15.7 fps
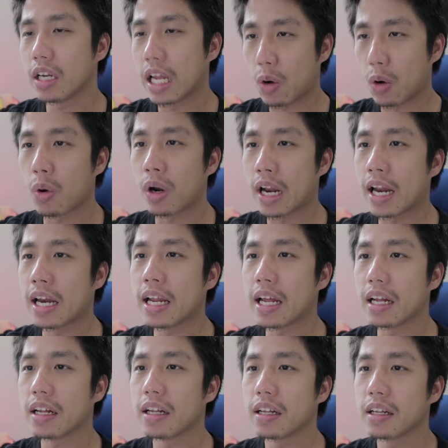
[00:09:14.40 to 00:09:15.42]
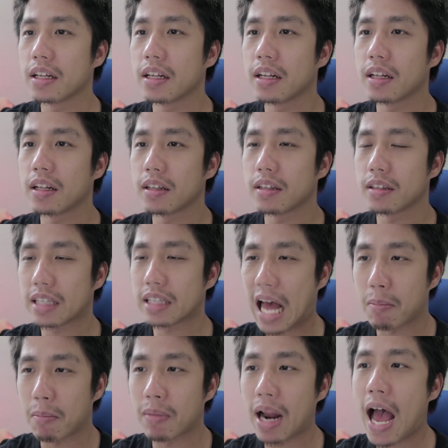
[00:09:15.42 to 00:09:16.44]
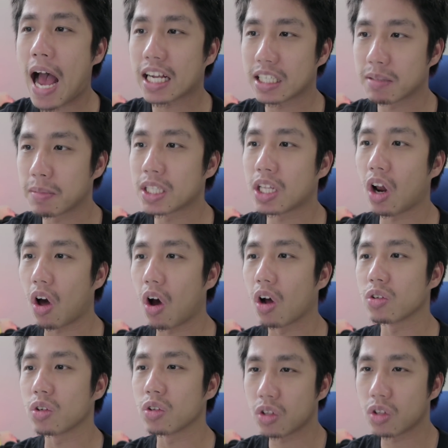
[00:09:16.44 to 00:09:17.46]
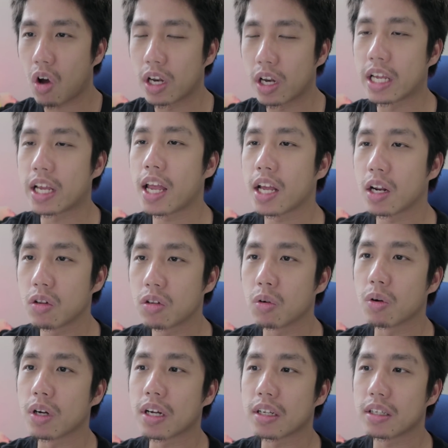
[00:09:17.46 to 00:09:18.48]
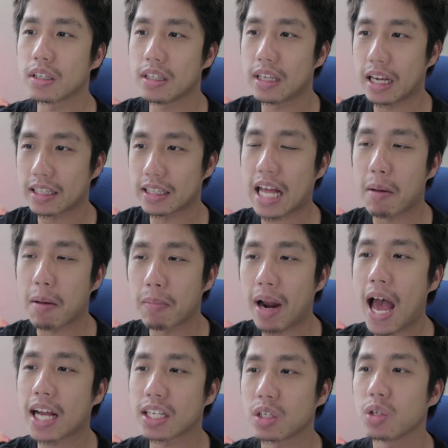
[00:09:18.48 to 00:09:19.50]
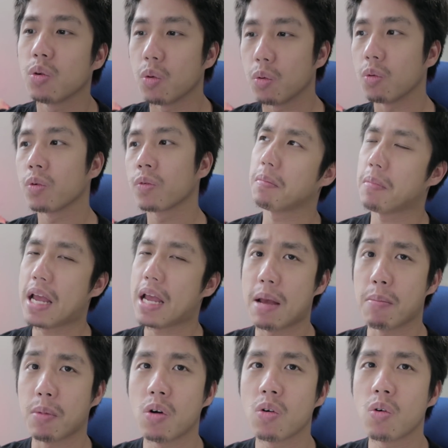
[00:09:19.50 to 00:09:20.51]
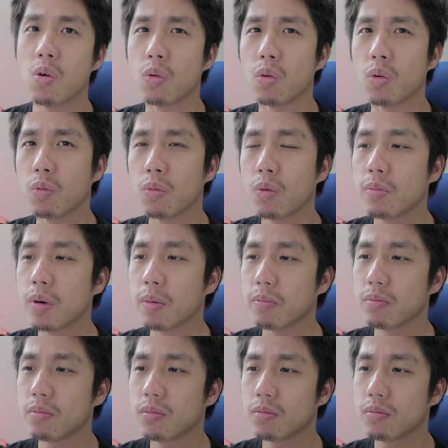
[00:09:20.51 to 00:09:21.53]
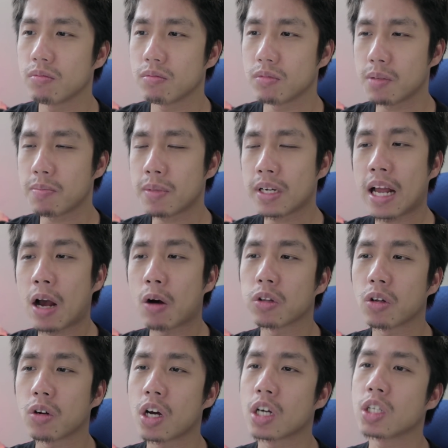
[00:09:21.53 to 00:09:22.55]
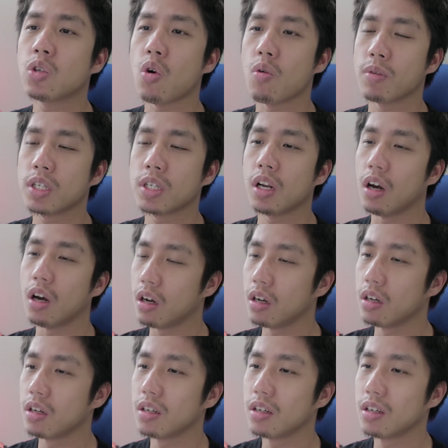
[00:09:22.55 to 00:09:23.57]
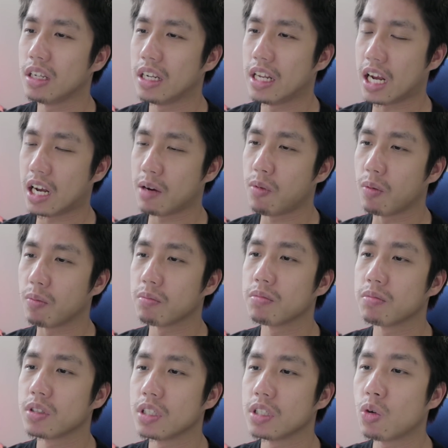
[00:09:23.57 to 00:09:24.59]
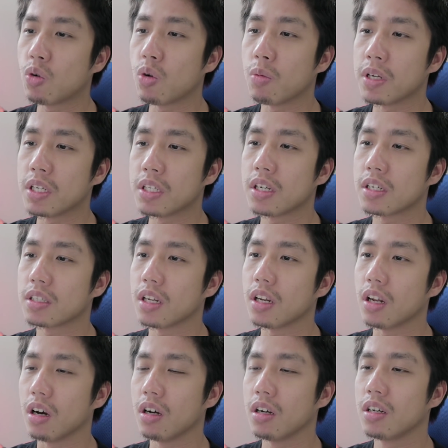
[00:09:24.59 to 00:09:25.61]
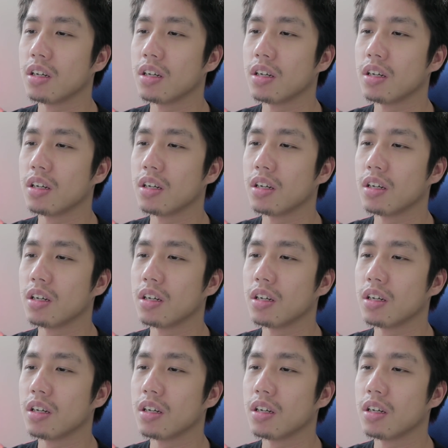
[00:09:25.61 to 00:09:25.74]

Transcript: เด็กคนนั้นเนี่ยตามล่าฉันมาตลอดจนตอนนี้ก็ยังรู้สึกว่ายังตามล่าฉันอยู่เพ่มันก็งงว่าแบบนั่นมันเงาสะท้อนกระจกไม่ใช่เหรอนี่ก็บอกนี่คุณไม่เชื่อฉันเหรอ